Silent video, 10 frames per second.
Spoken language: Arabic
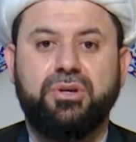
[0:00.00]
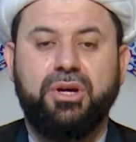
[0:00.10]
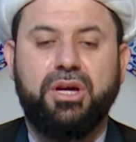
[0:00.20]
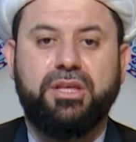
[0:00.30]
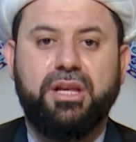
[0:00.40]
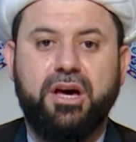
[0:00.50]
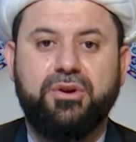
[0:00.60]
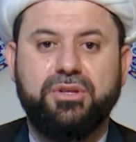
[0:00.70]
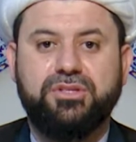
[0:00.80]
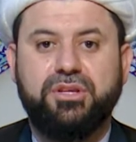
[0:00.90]
هذا
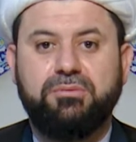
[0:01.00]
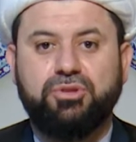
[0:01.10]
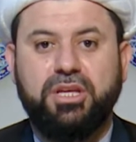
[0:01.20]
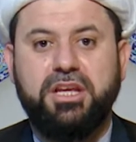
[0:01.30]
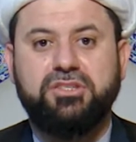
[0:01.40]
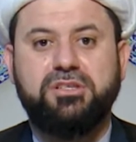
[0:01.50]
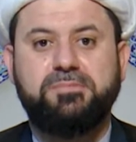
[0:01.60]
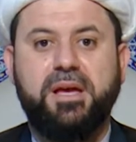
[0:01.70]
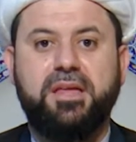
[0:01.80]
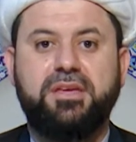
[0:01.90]
الأرز المتنجس
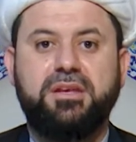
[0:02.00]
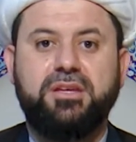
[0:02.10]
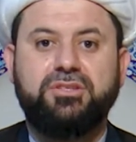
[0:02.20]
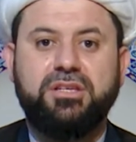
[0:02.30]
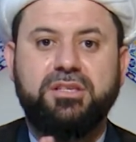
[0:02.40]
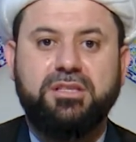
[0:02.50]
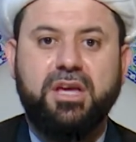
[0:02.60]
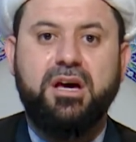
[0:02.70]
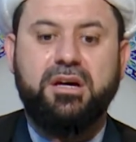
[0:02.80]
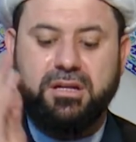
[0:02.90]
بهذه النجاسة
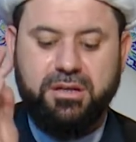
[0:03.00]
طهر